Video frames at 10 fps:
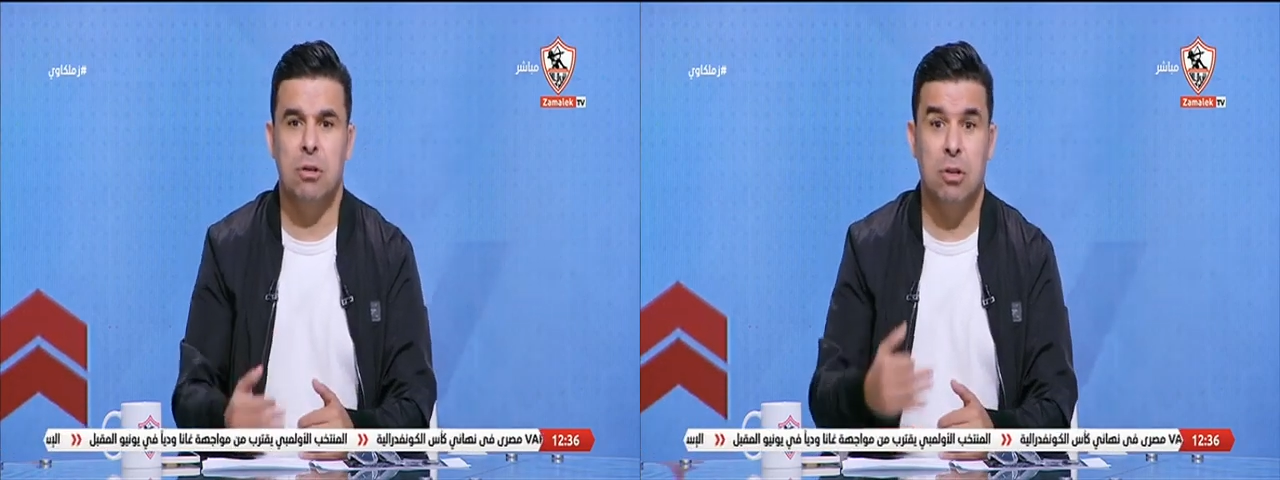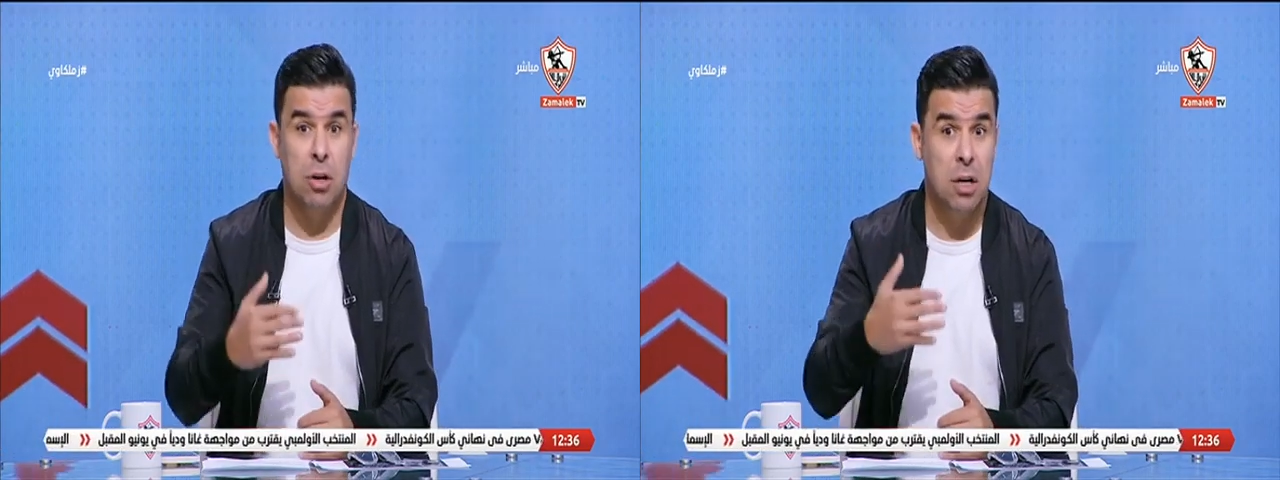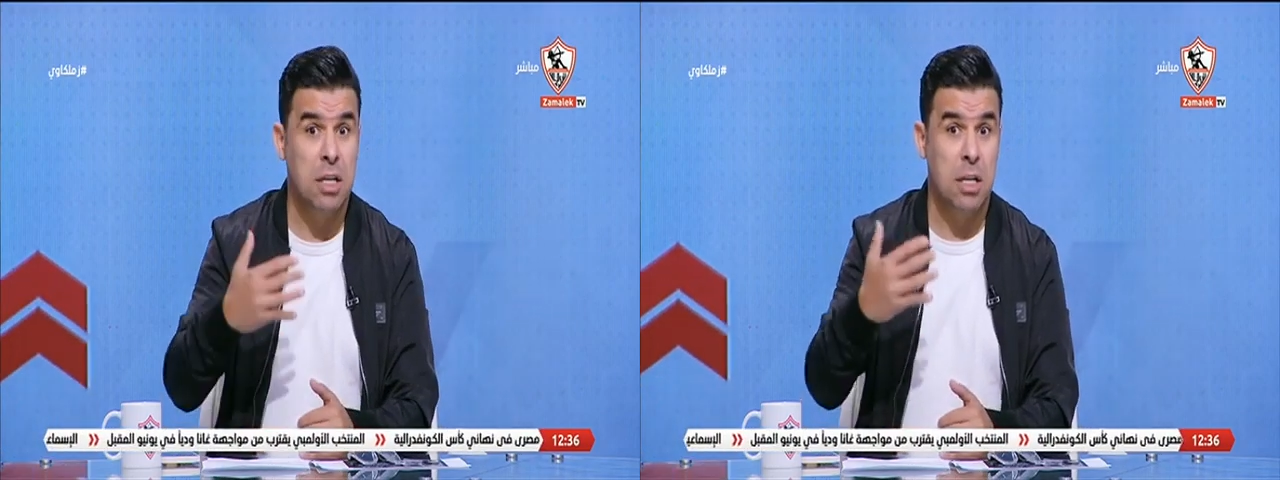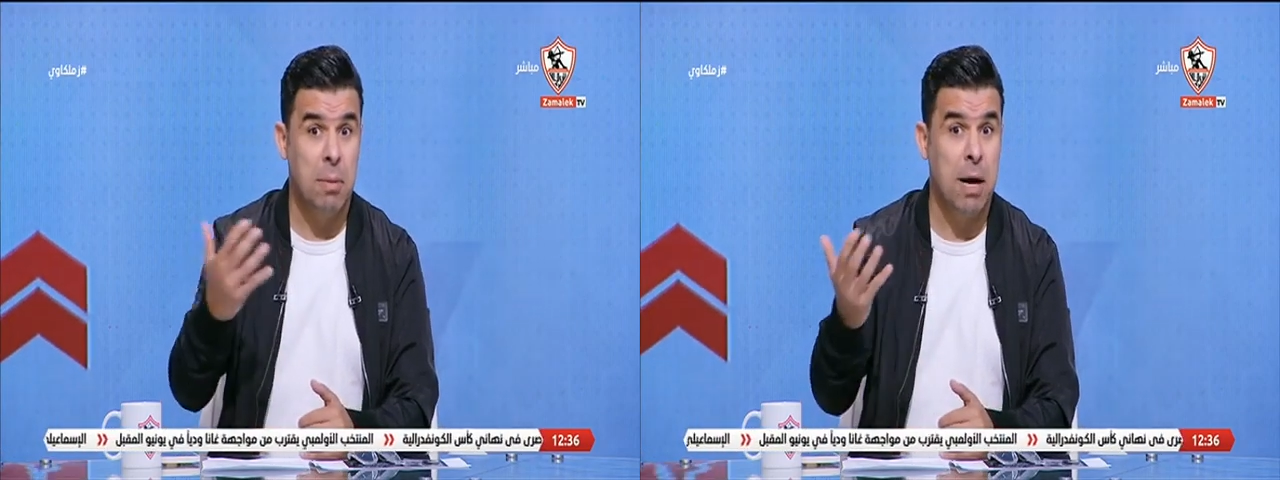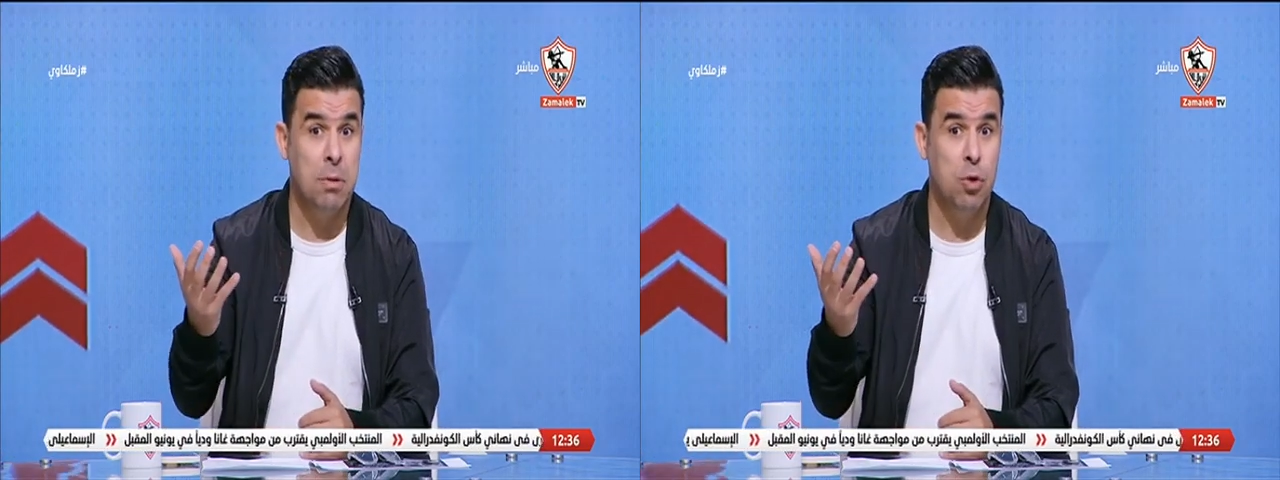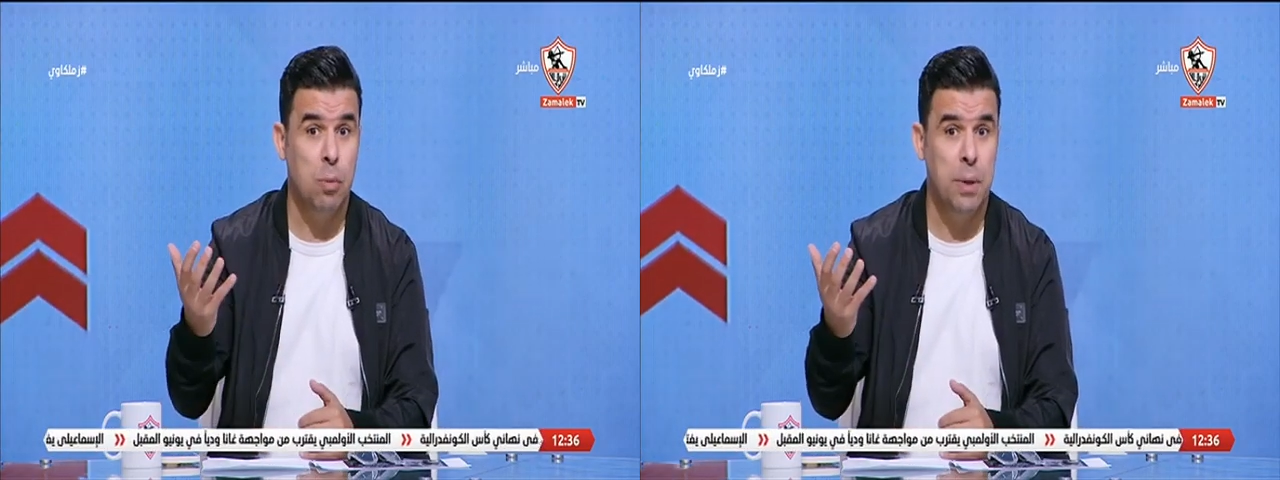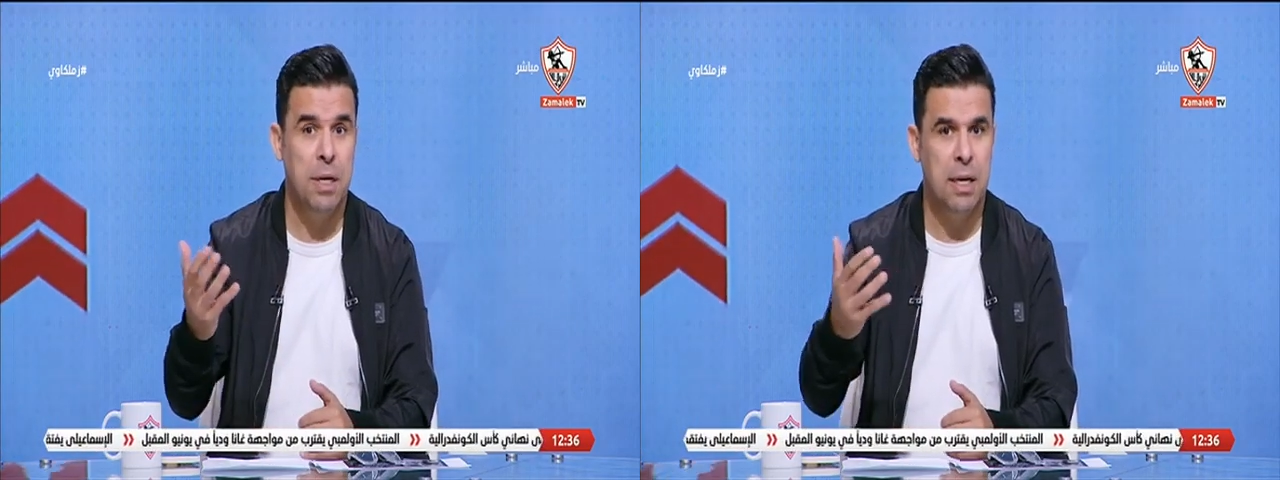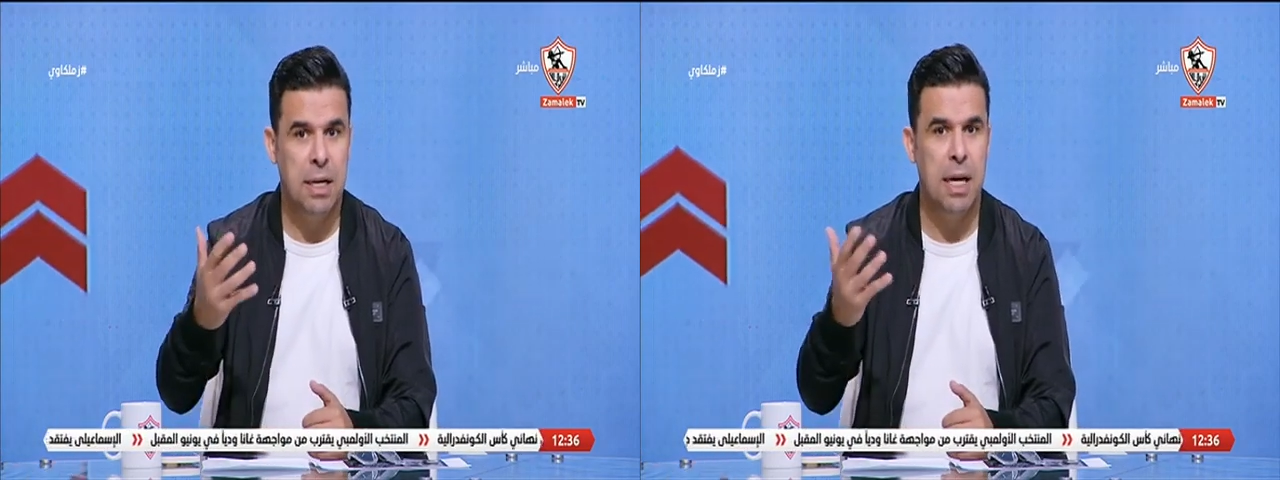لدرجه ان محمد
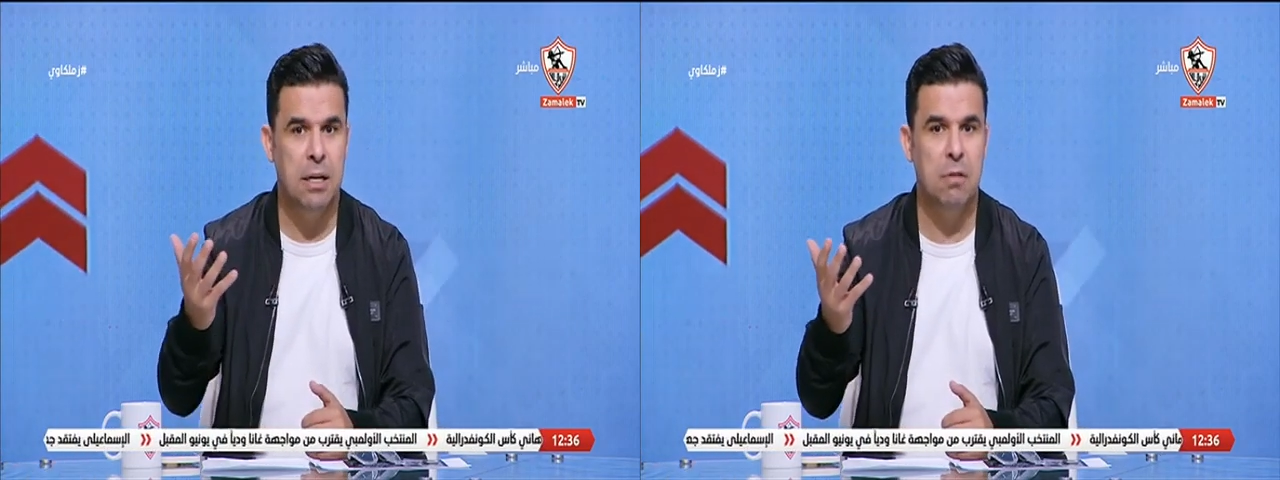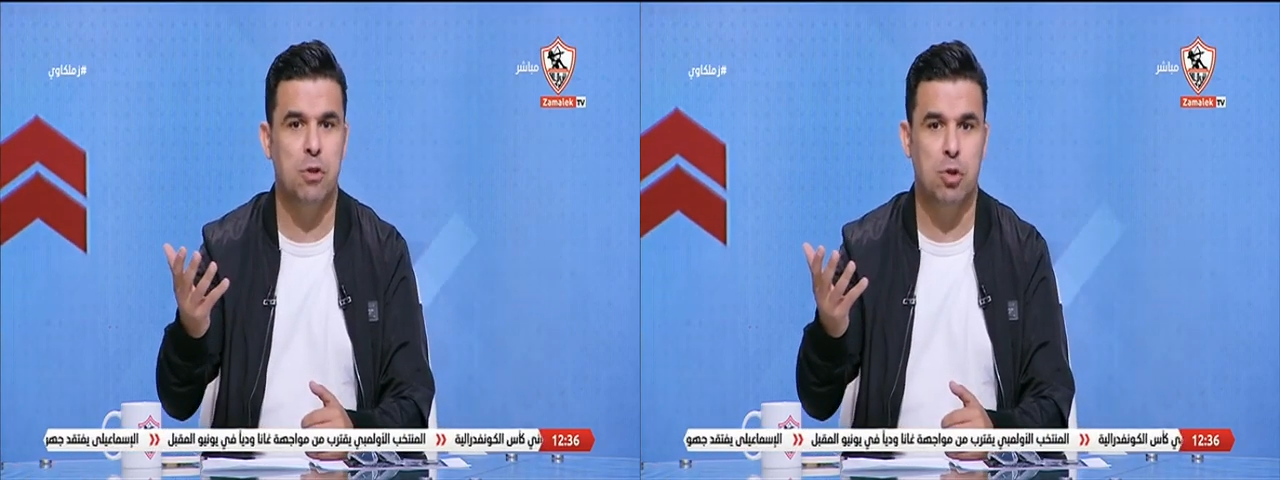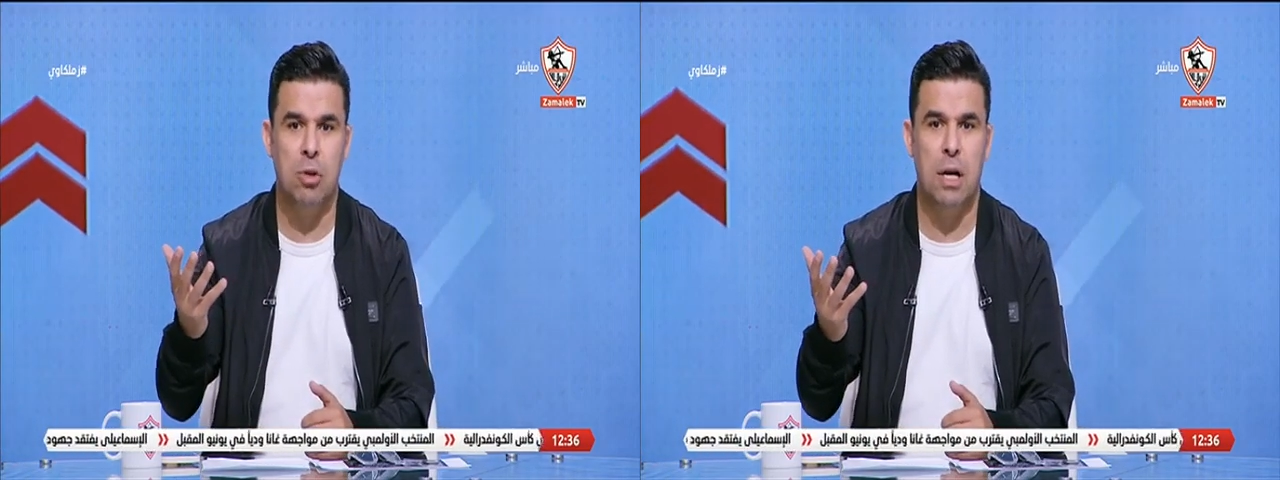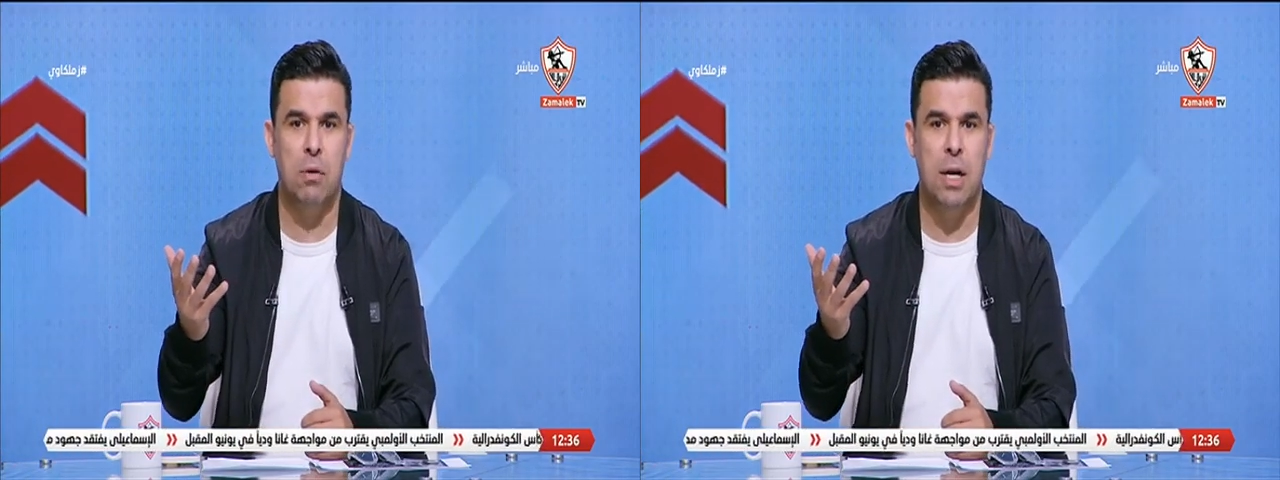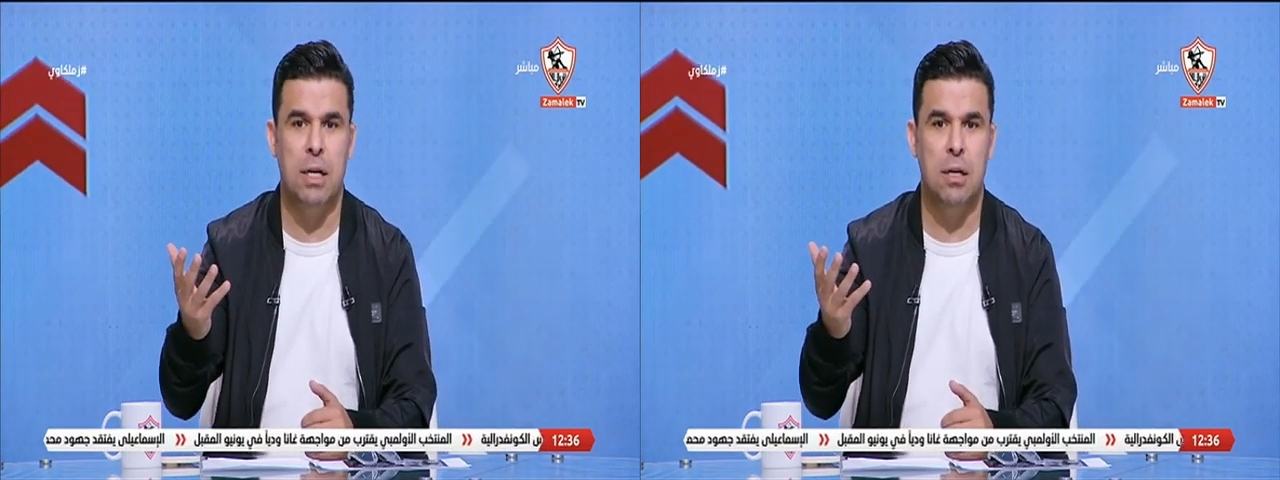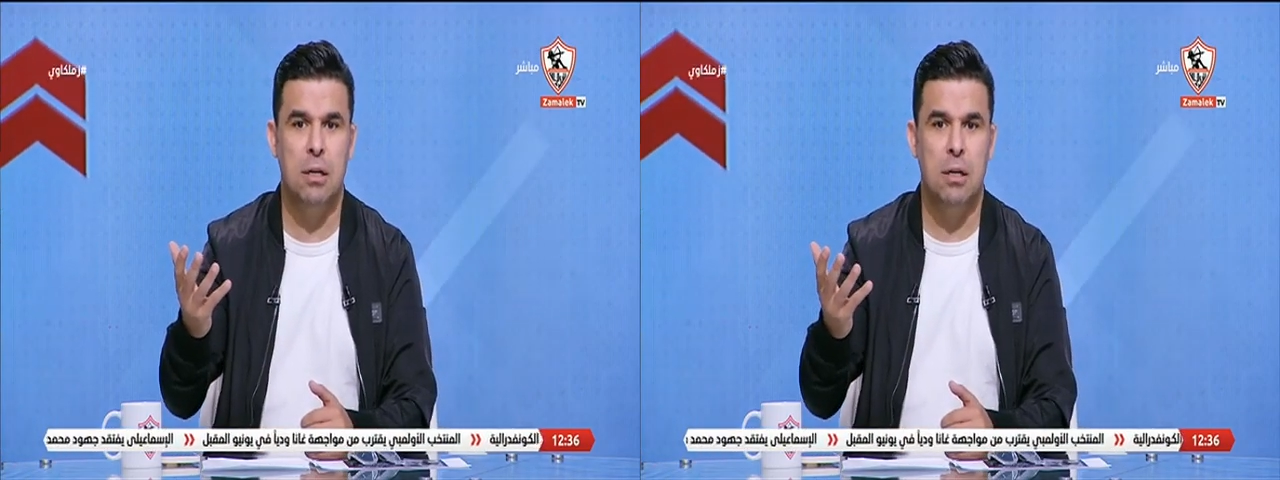صبحي اتجنن في الشوط الاولاني